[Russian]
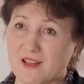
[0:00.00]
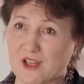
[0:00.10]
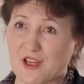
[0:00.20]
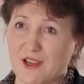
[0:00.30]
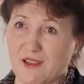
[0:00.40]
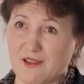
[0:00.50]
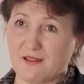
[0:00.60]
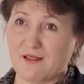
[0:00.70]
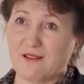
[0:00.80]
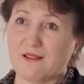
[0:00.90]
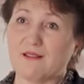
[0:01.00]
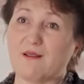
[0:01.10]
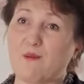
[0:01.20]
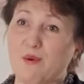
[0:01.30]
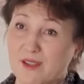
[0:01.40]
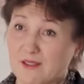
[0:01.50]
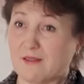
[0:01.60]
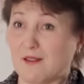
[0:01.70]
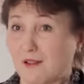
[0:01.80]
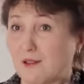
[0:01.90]
решение быть
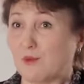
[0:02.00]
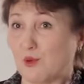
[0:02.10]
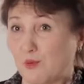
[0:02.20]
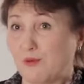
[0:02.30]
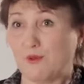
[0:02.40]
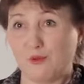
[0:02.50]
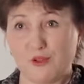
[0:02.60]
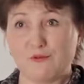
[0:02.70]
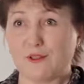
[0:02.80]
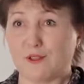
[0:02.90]
на этом клубе ведущего